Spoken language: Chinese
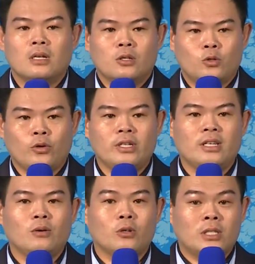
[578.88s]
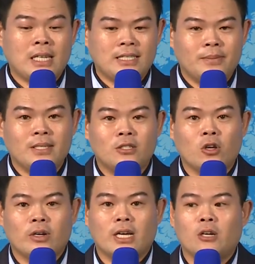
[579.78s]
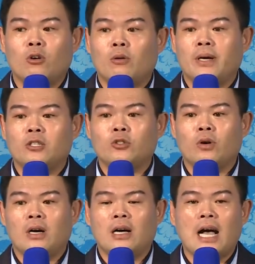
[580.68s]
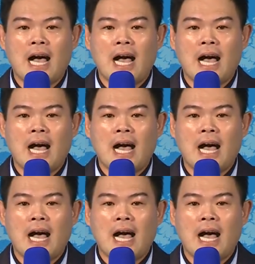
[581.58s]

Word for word: 所以呢，我在这边送给各位伙伴一句话：